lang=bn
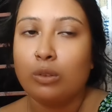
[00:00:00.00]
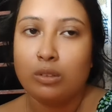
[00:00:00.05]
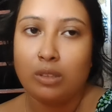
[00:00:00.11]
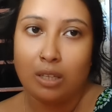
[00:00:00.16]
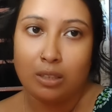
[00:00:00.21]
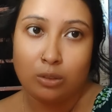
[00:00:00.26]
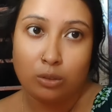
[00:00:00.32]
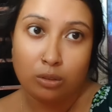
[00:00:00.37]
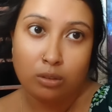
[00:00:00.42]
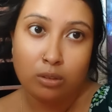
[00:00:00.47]
তো
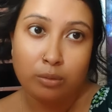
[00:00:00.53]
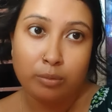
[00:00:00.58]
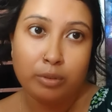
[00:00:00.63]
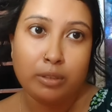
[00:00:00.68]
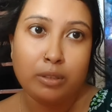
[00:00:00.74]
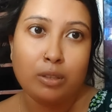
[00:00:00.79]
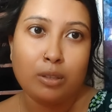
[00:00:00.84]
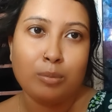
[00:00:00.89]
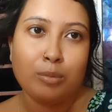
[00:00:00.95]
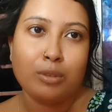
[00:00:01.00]
যার জন্য
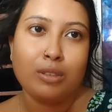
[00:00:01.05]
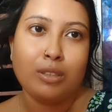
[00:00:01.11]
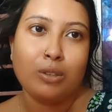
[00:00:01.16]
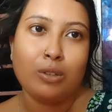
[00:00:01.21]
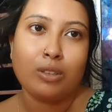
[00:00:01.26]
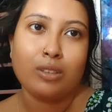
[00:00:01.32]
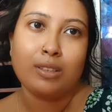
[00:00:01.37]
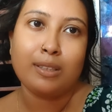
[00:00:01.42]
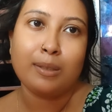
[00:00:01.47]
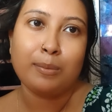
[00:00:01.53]
ভিডিওর
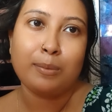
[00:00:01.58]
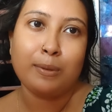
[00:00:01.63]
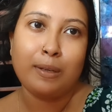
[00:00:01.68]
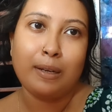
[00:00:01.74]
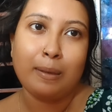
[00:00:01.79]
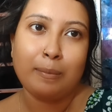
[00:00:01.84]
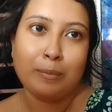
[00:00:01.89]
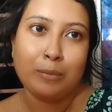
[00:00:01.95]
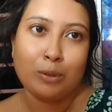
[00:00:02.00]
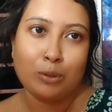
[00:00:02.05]
মধ্যে কথাটা
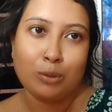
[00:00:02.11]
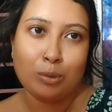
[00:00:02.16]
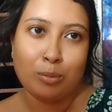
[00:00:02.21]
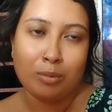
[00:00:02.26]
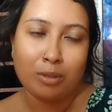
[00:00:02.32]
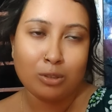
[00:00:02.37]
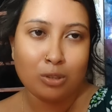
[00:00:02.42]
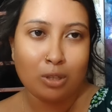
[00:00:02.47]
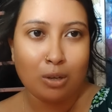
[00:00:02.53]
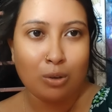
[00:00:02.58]
বললাম তো
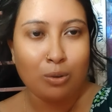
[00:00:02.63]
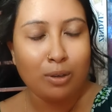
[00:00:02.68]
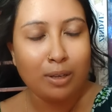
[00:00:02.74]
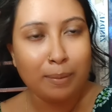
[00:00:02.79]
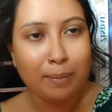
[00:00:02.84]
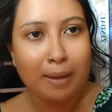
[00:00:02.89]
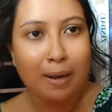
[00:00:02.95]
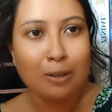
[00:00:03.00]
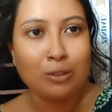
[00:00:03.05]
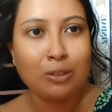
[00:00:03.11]
তোমরা
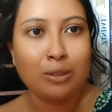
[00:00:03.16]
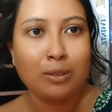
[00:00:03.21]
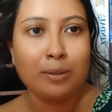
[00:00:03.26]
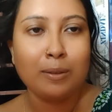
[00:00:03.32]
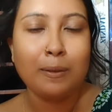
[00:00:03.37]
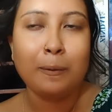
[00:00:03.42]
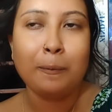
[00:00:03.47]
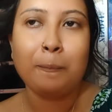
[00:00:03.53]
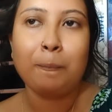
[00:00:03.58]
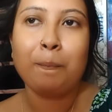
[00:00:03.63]
সকলে ভালো
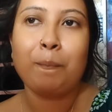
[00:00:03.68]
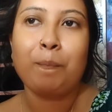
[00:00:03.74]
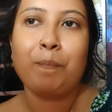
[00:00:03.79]
থেকো